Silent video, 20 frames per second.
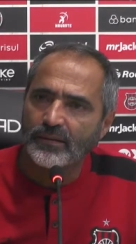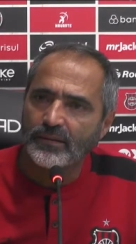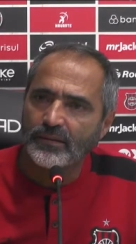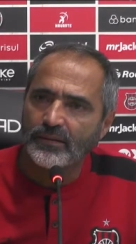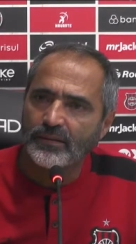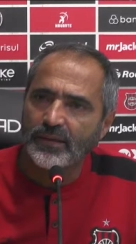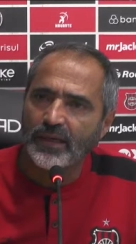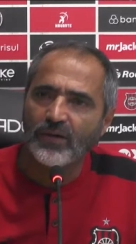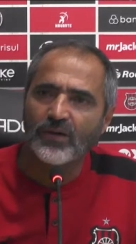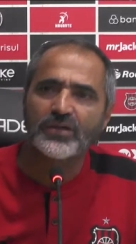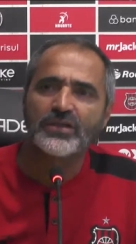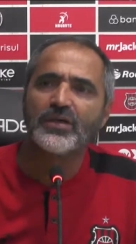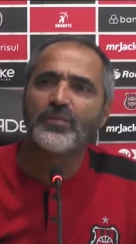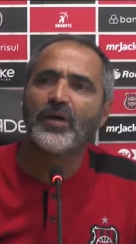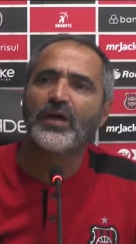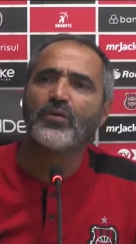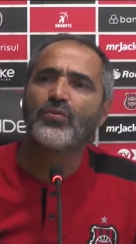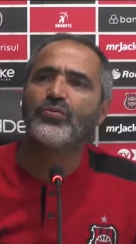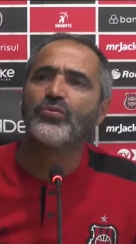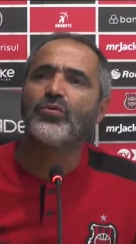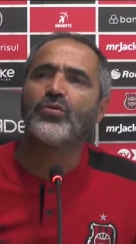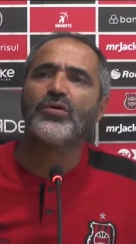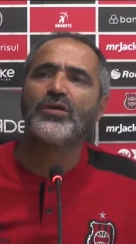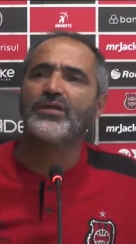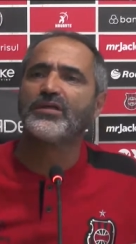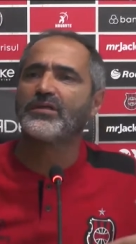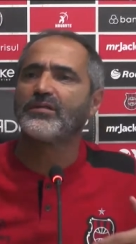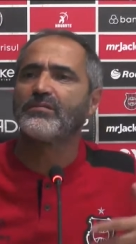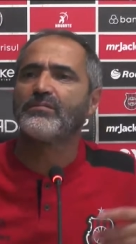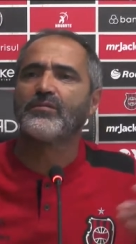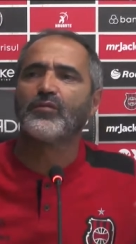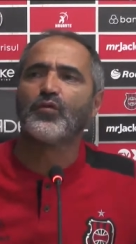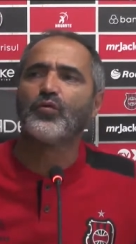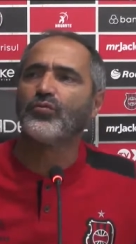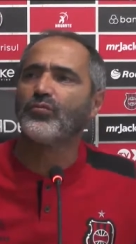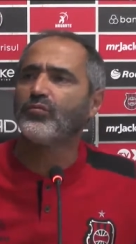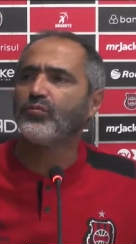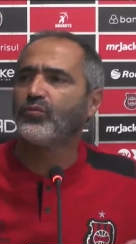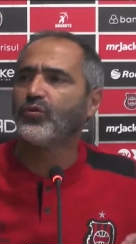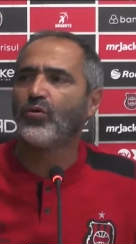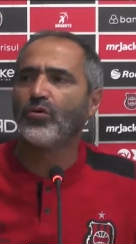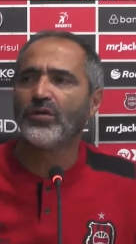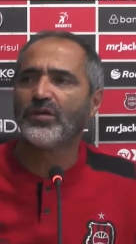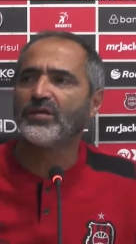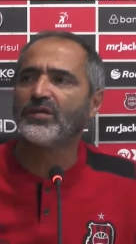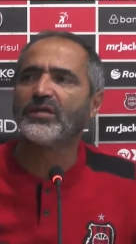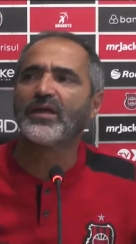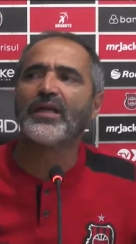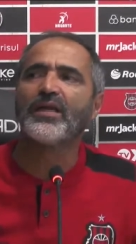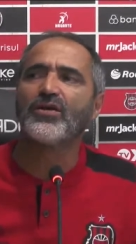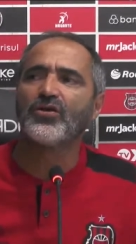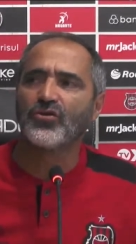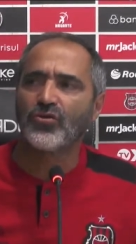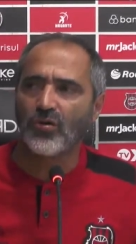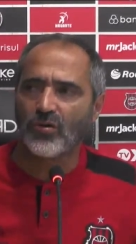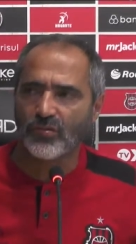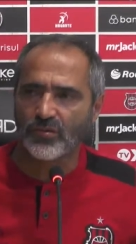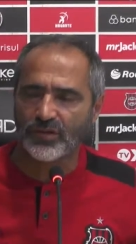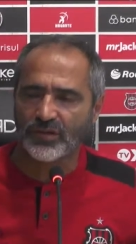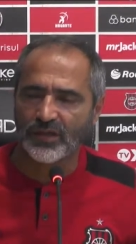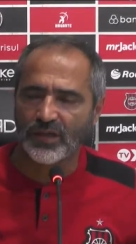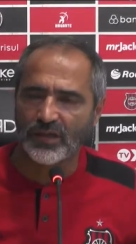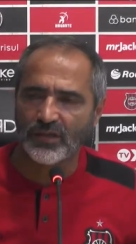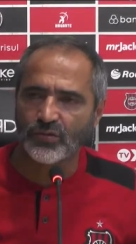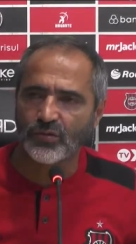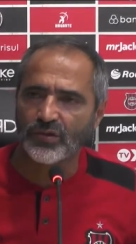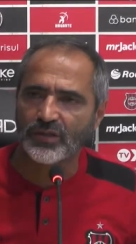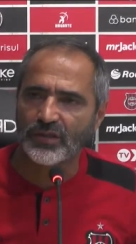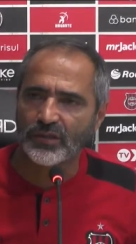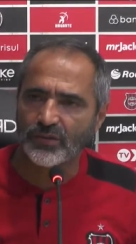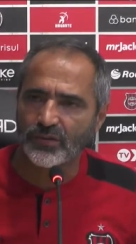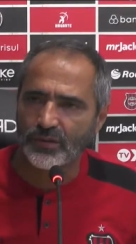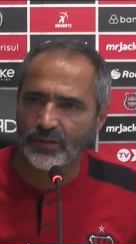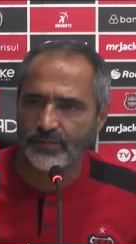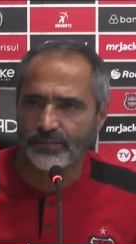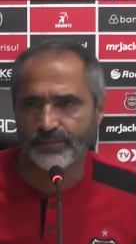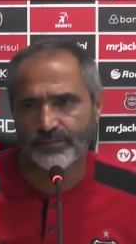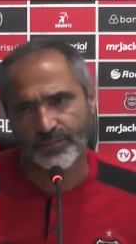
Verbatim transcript: E aí nós estamos aí com dois, um, dois, três jogos sem torcedor.